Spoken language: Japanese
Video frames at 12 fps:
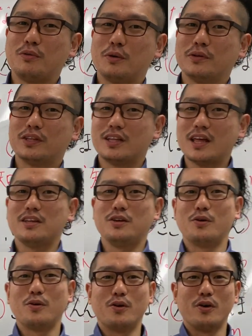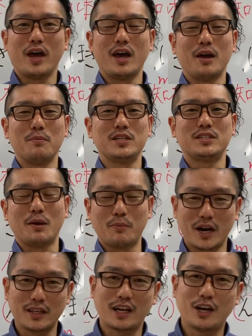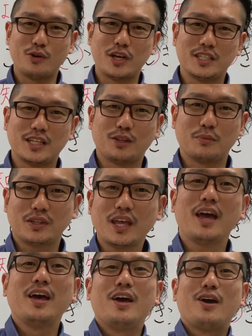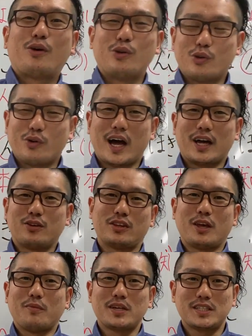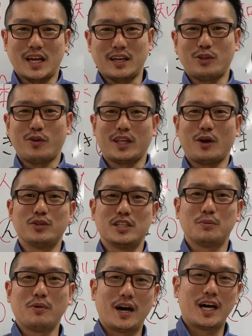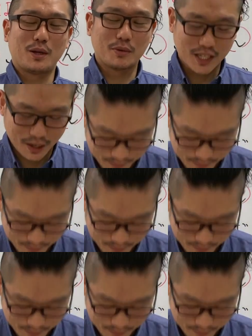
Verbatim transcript: 味を持ってね日本語を、知ってもらえたら嬉しいなと思ってこの動画を撮ってみました。というわけで本日もありがとうござい